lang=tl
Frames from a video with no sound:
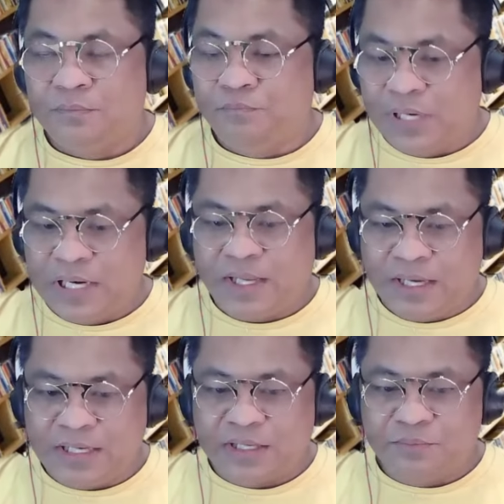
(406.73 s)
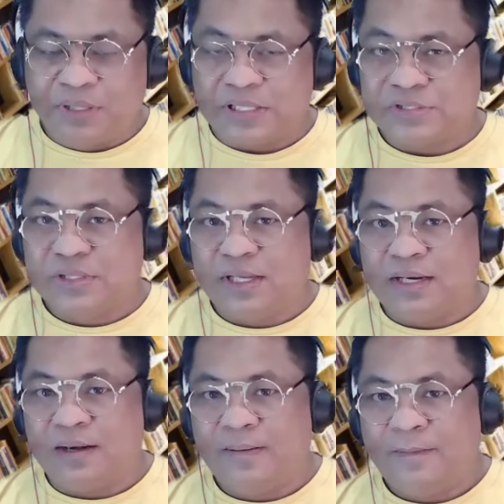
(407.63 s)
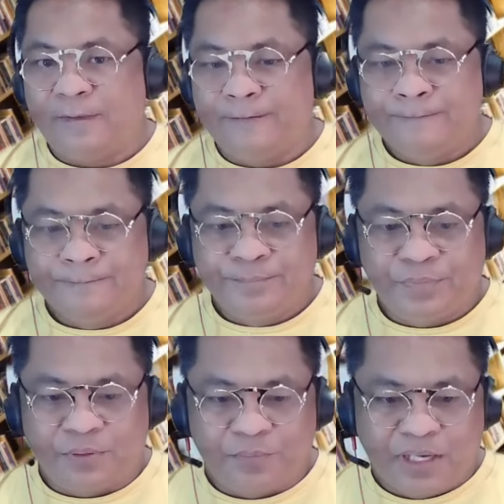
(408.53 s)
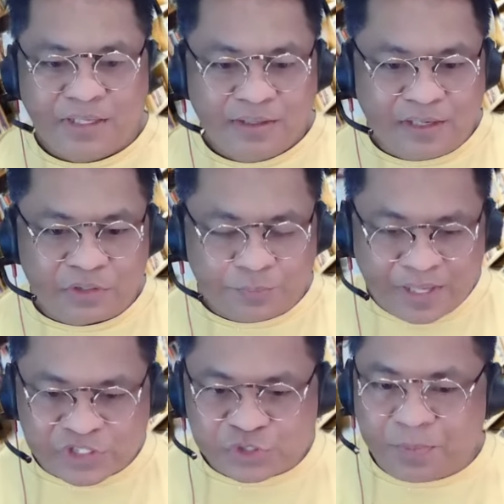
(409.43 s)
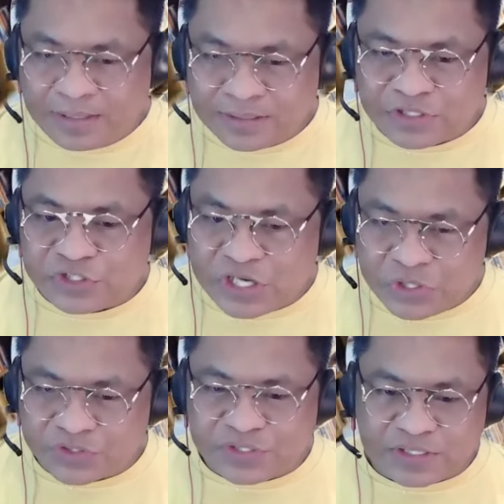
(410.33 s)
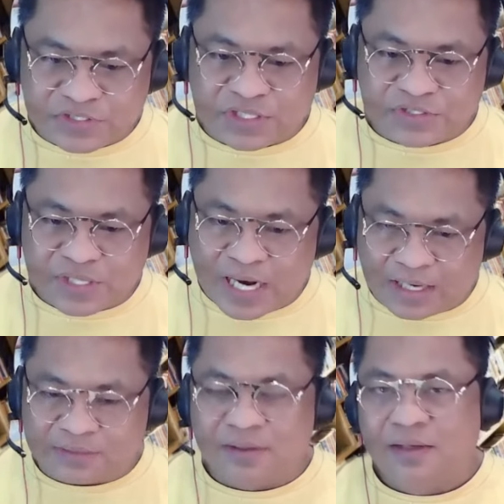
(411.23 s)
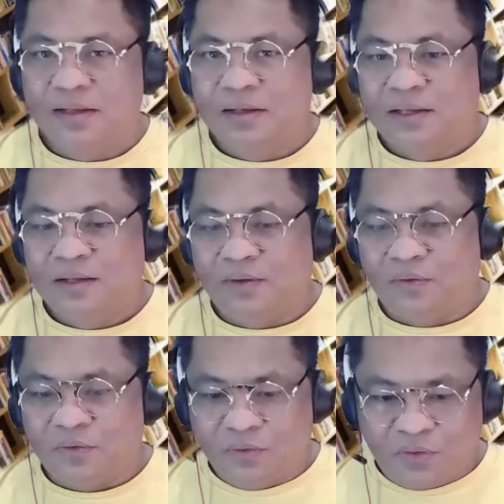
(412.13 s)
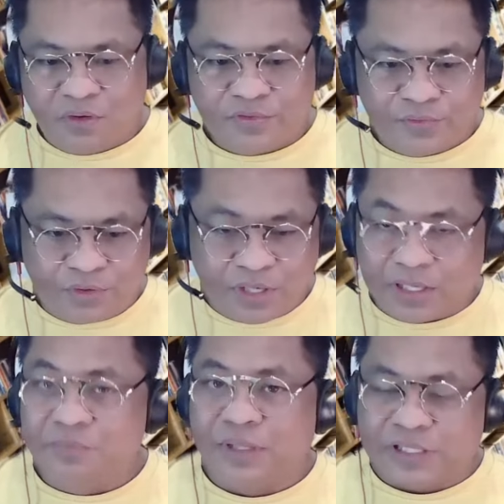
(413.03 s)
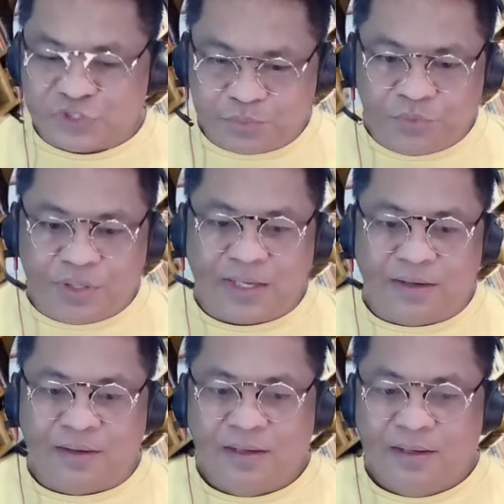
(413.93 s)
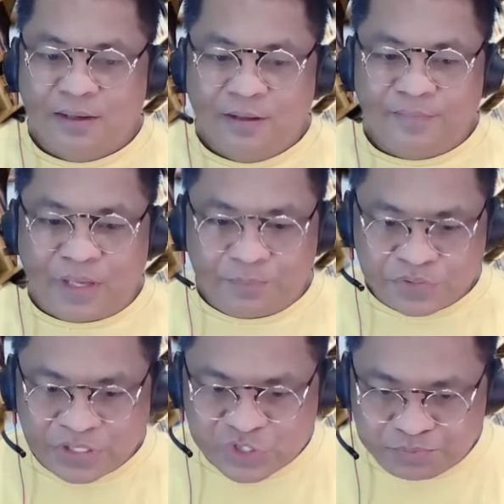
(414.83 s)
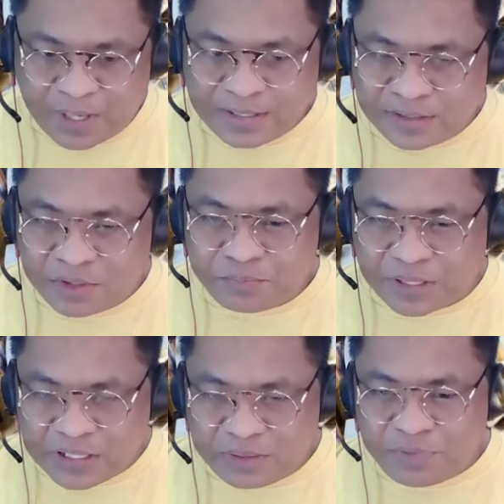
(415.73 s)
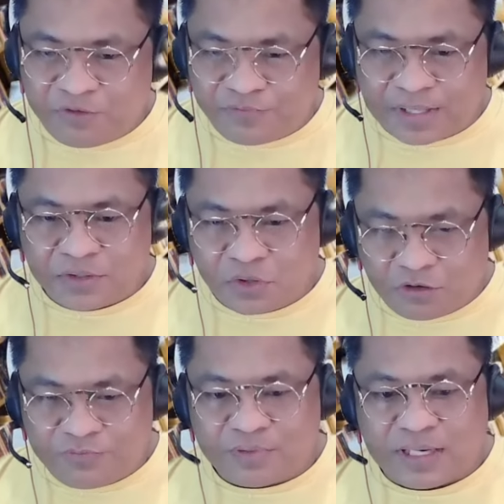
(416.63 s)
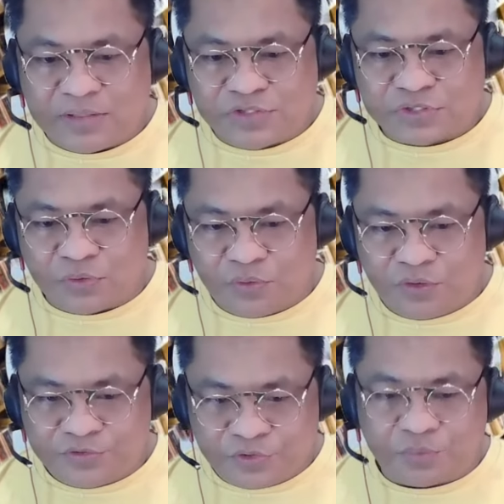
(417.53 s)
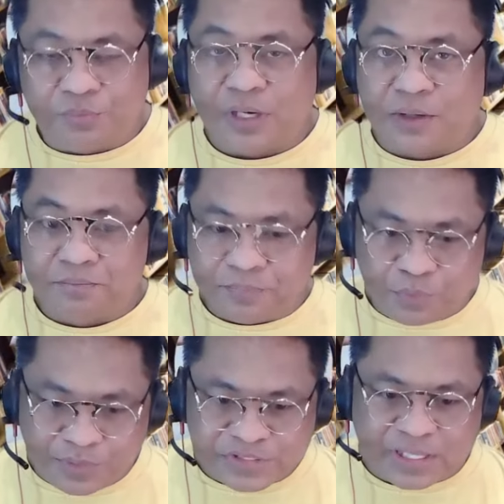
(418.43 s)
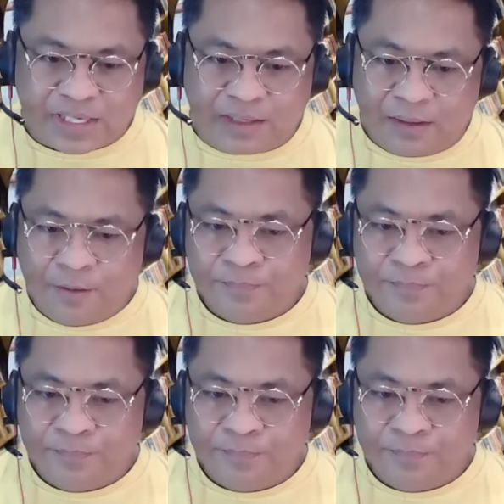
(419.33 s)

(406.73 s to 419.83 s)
Yung bill na yan, naging batas din. 'Di ba? Ito pa Expanded Senior Citizens Act. O co-author, naging batas po 'yan. Tapos expanded pag-ibig fund coverage, co-author, naging pumasa rin.